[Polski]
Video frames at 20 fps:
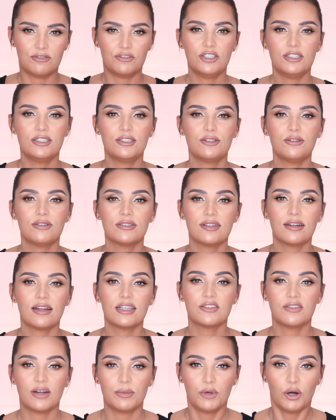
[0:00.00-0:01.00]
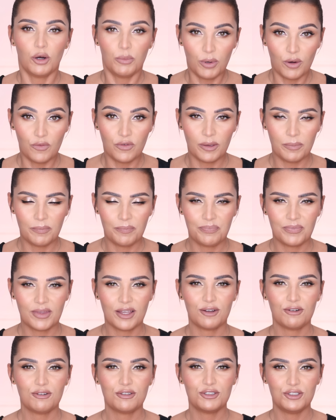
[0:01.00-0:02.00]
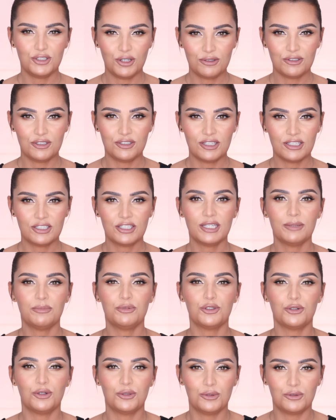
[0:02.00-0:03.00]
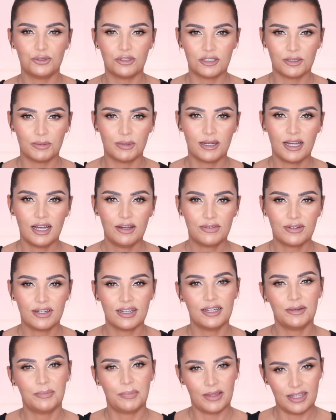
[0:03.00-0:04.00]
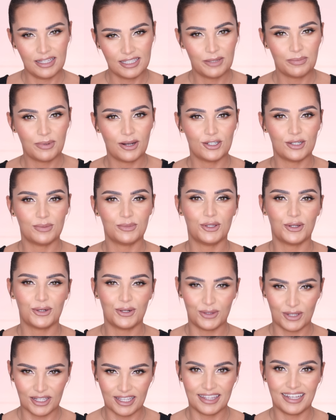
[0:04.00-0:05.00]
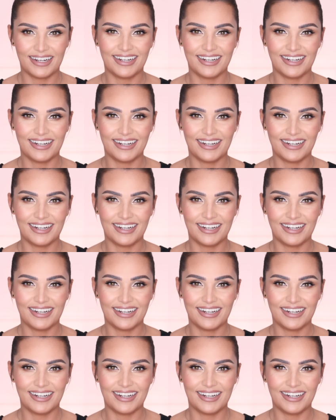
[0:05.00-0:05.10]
Wszystko zaraz Wam opowiem. Rozsiądźcie się, przygotujcie sobie kawkę i zapraszam do oglądania